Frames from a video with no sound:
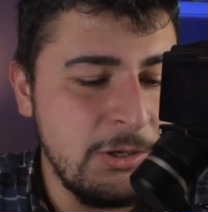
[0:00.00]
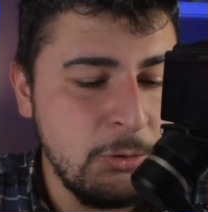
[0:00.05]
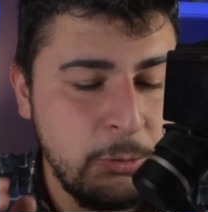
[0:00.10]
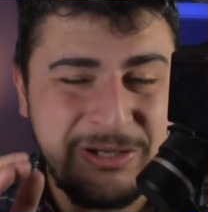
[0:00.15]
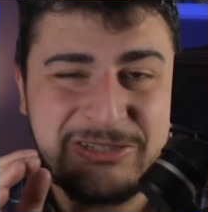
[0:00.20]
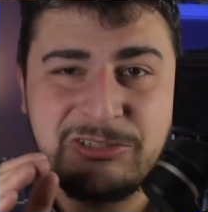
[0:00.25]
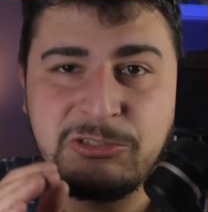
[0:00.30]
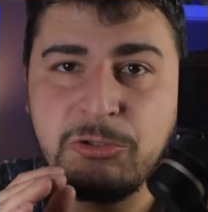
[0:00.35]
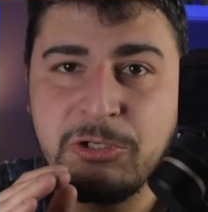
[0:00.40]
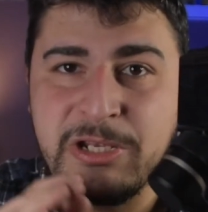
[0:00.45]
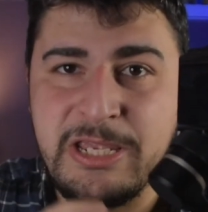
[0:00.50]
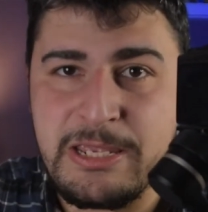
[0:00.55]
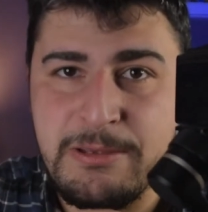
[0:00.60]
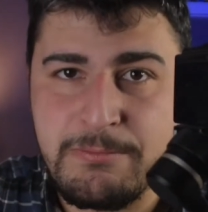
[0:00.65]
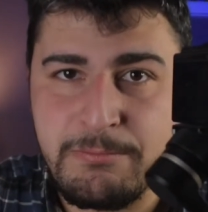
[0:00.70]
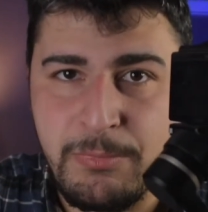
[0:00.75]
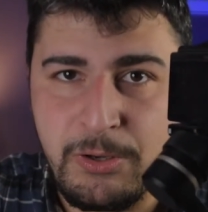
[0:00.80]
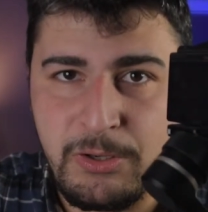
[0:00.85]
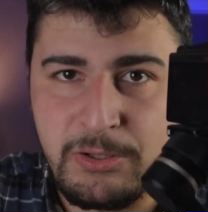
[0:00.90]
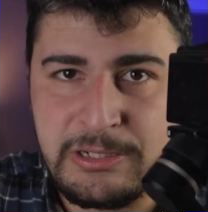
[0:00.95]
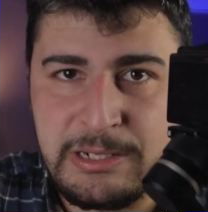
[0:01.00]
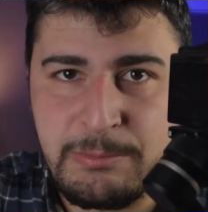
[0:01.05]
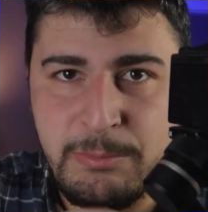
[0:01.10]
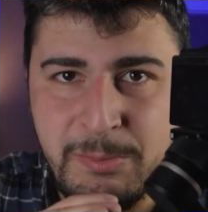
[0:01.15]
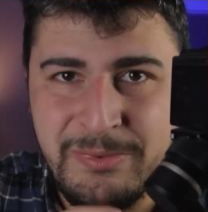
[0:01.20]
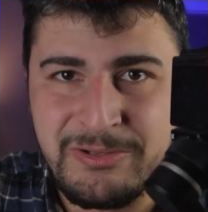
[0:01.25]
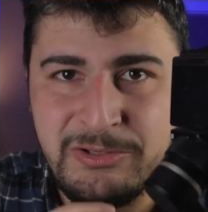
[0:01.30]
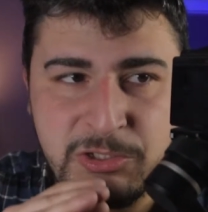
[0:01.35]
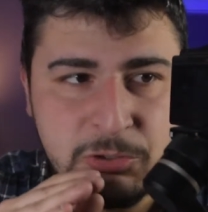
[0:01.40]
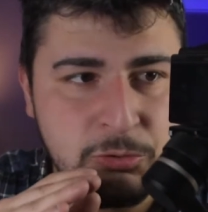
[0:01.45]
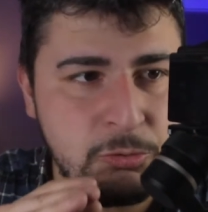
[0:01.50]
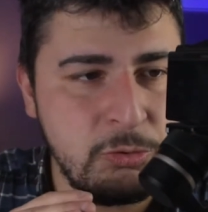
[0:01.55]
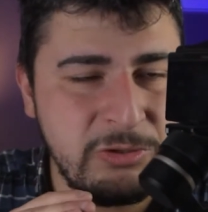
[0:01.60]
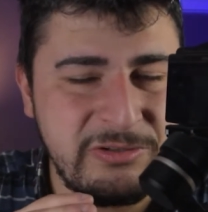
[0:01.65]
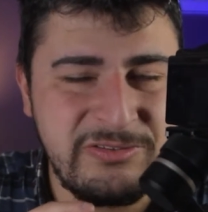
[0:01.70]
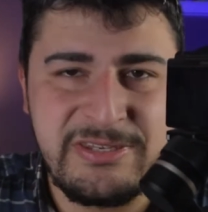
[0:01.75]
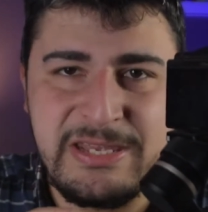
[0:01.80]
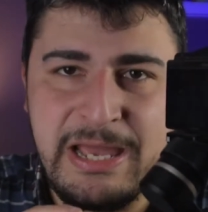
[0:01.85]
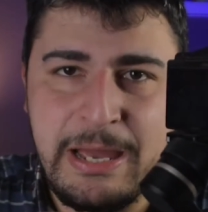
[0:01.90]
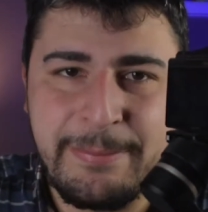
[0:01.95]
questo gimbal nel momento in cui
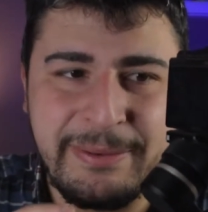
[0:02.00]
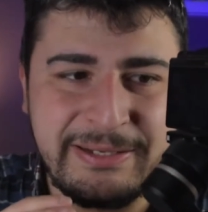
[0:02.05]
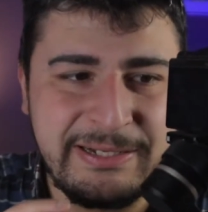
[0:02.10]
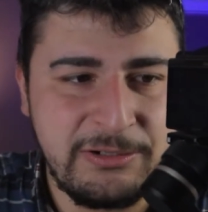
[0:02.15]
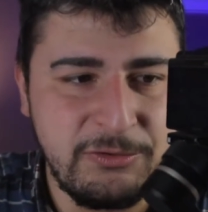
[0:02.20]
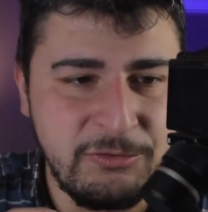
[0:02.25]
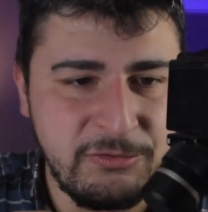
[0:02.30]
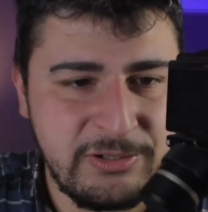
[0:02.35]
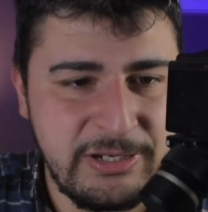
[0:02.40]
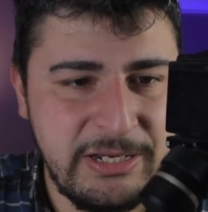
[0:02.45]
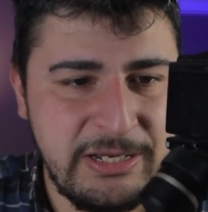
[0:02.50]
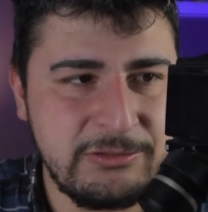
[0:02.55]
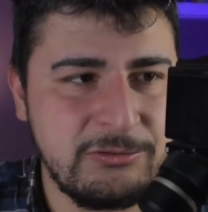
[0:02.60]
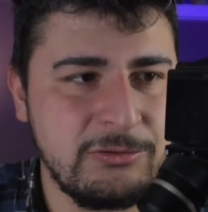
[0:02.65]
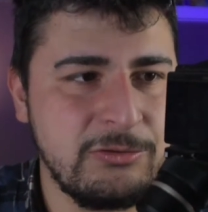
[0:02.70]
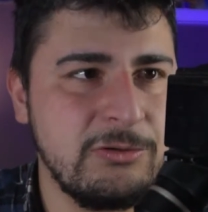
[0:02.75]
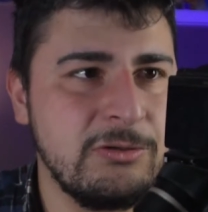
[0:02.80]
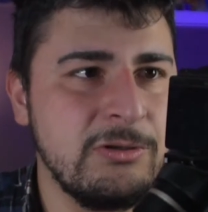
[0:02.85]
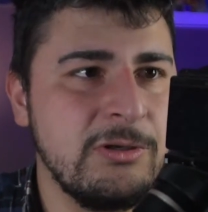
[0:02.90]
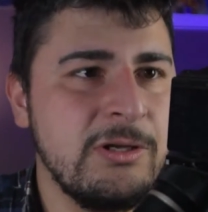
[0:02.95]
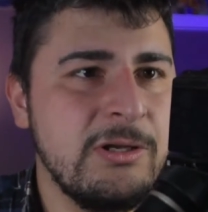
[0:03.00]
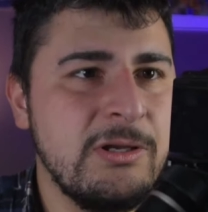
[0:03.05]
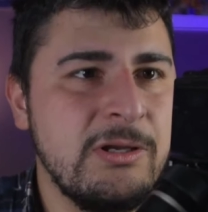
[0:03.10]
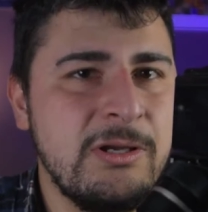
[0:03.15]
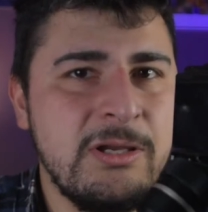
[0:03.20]
si apre dallo scatolo